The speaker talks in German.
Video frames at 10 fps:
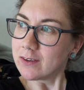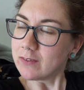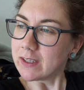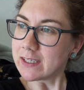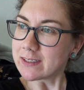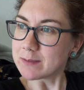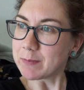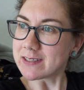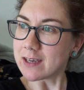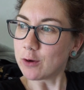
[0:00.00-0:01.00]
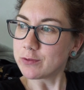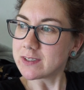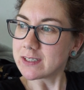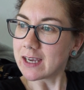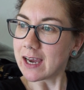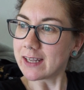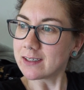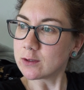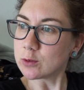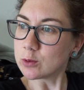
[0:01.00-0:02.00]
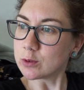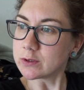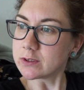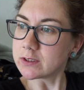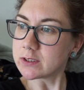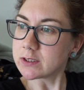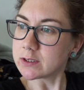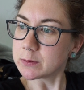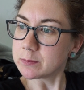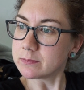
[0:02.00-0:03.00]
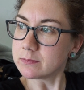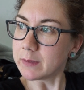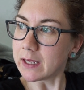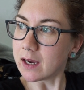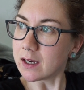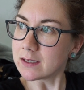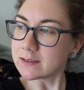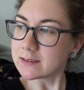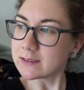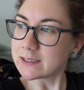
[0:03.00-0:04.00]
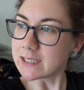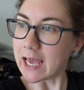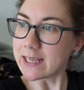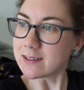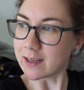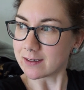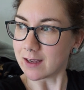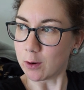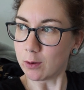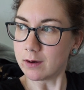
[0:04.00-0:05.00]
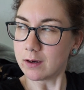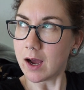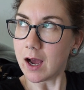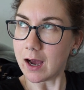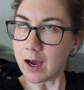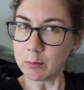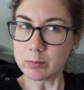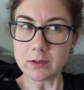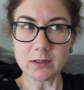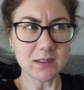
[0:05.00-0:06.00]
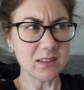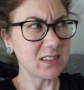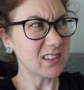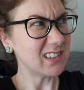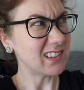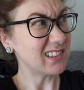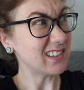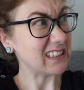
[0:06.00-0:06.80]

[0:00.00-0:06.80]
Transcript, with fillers: wie ich das besser aufziehen kann und mehr Zeit dann auch habe.